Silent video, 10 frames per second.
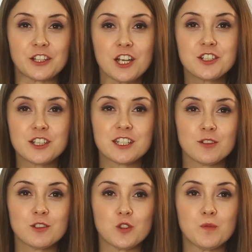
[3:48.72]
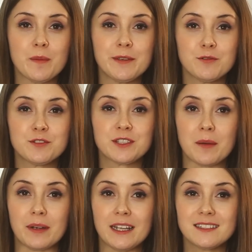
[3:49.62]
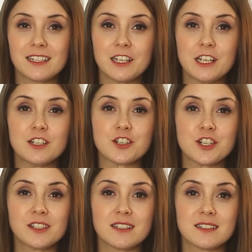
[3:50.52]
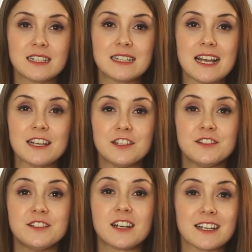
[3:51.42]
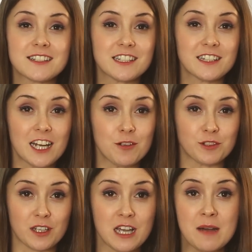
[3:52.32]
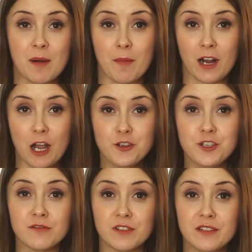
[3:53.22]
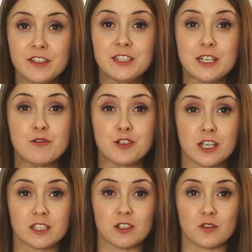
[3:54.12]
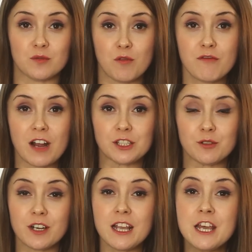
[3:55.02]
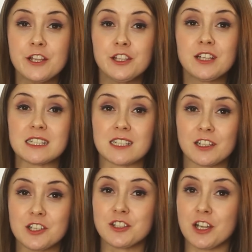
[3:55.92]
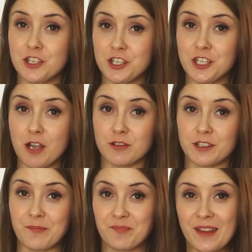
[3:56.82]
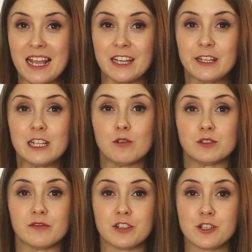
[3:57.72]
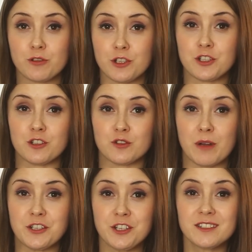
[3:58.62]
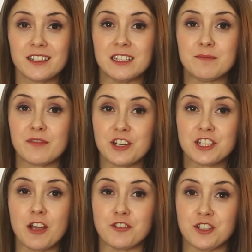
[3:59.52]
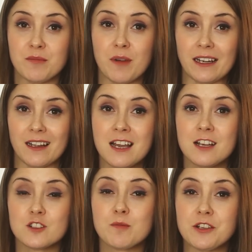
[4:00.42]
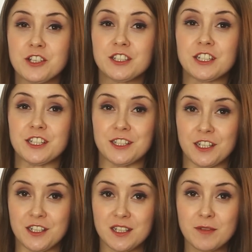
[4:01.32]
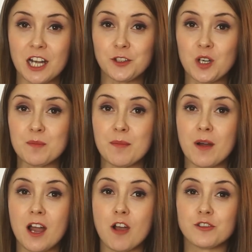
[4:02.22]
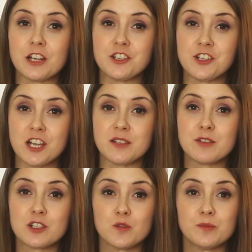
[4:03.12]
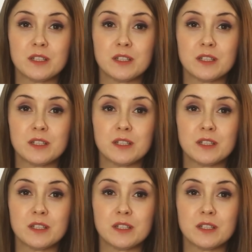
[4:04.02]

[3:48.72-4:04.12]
Также стоит упомянуть таблетки или жидкости для индикации налета, помогающие выявить те участки зубов, которые недостаточно очищаются. Нейлоновые щеточки зубочистки, не повреждающие эмаль, зубочистки с нитями, которые помогают очищать межзубные